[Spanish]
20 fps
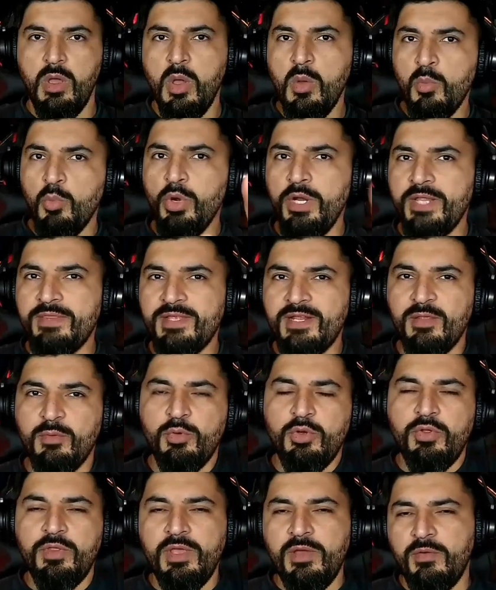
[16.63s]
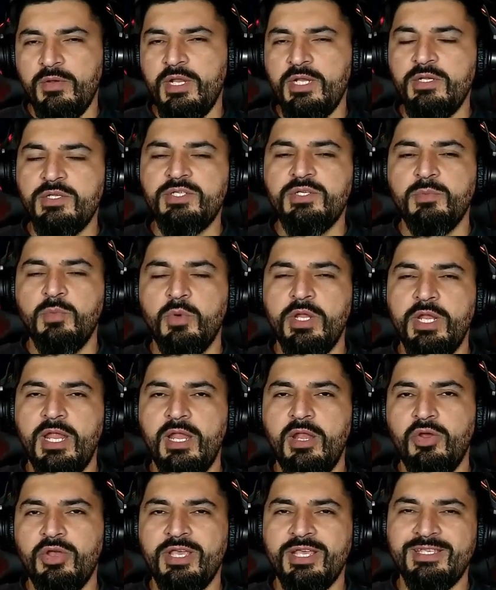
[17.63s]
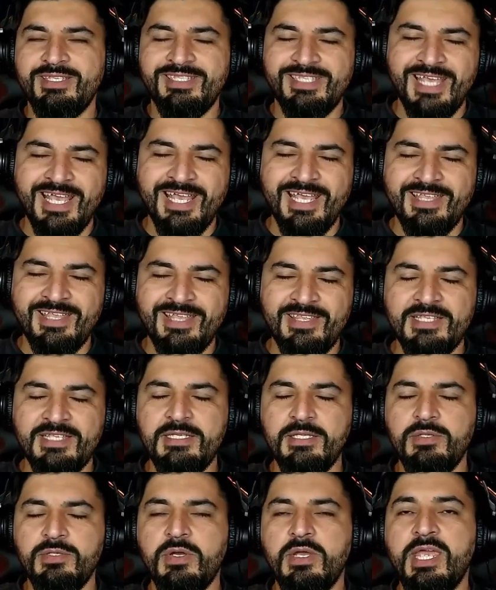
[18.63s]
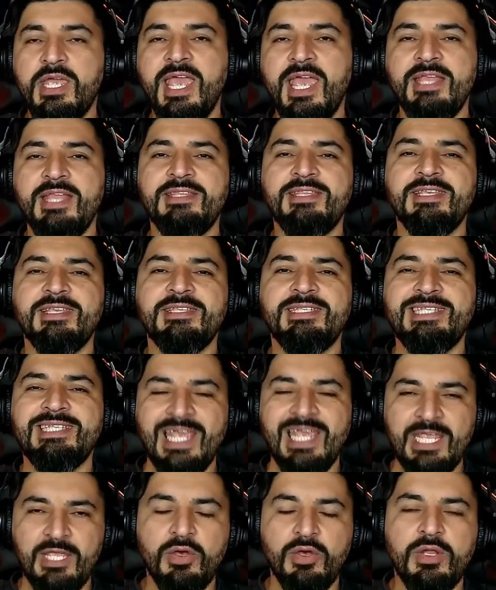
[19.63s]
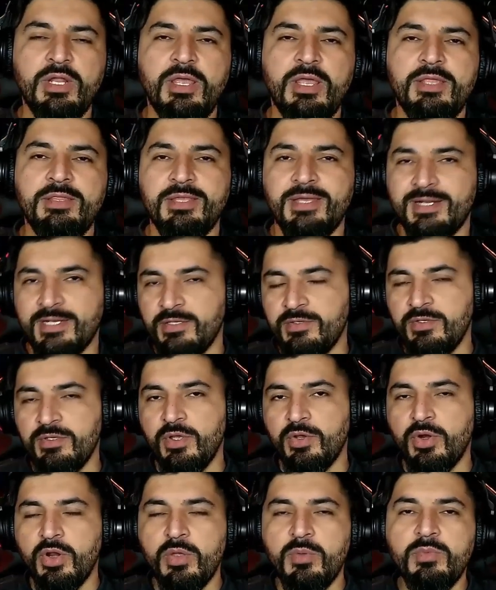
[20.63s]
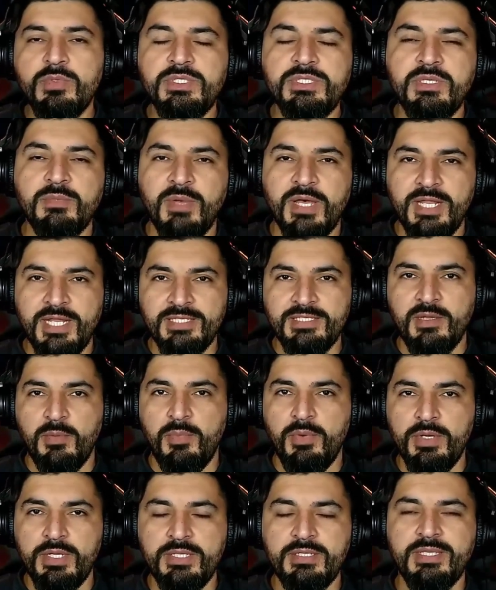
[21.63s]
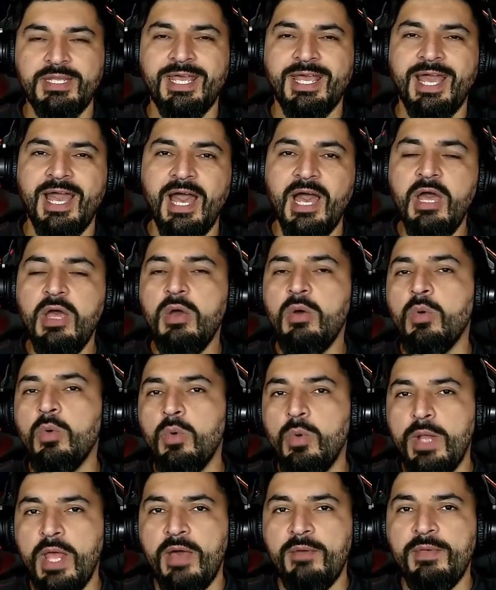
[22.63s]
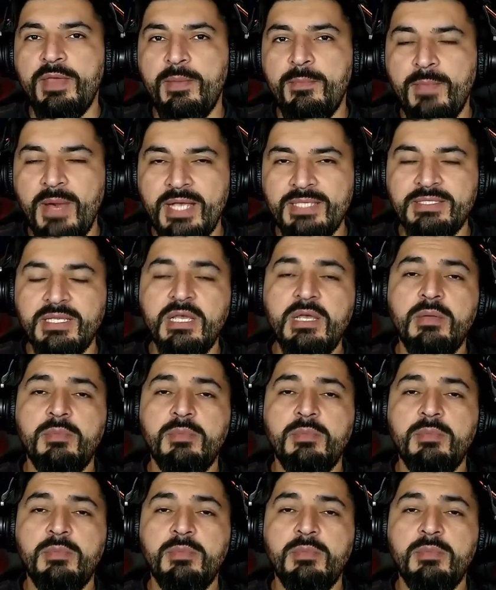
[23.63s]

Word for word: Buenas tardes, buenos días, buenas noches, buenas lo que sea que estén haciendo gente seguidora de Territorio Rock. Muchísimas gracias por estar acá una vez más.